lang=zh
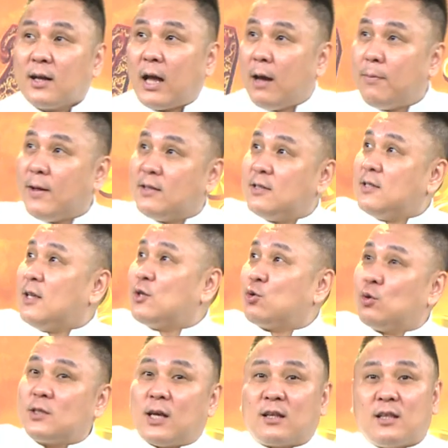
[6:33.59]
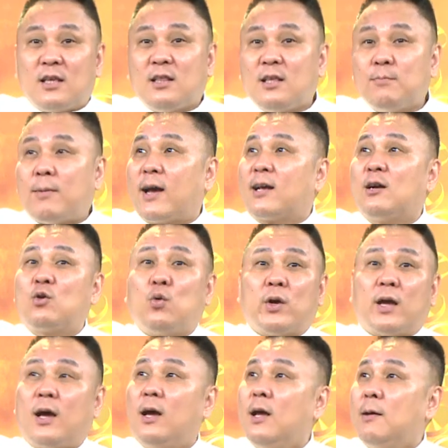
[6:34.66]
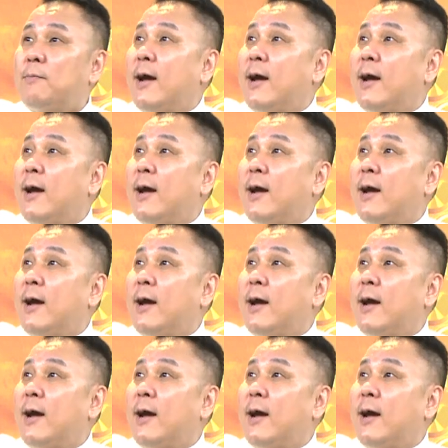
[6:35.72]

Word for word: 开盘直接锁涨停，你买个鬼啊！